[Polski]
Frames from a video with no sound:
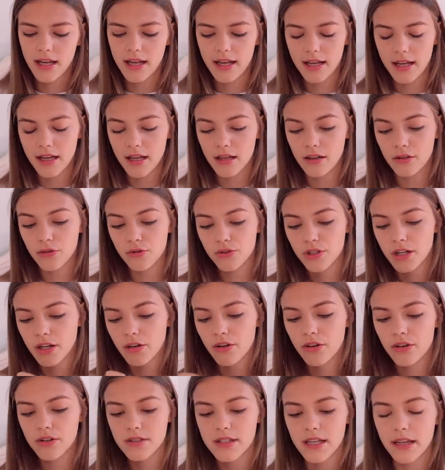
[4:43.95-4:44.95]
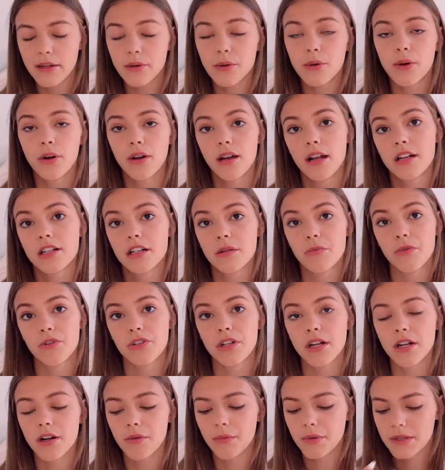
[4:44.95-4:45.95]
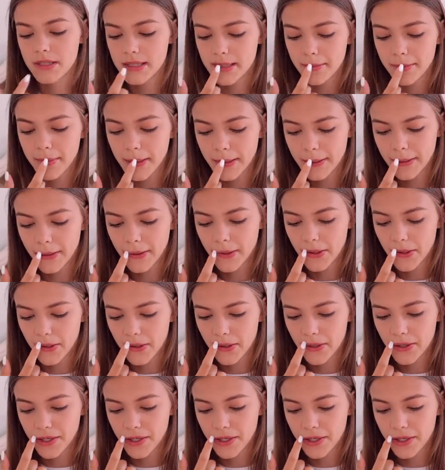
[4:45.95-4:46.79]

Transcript: E, różnego rodzaju kolaże można robić sobie do,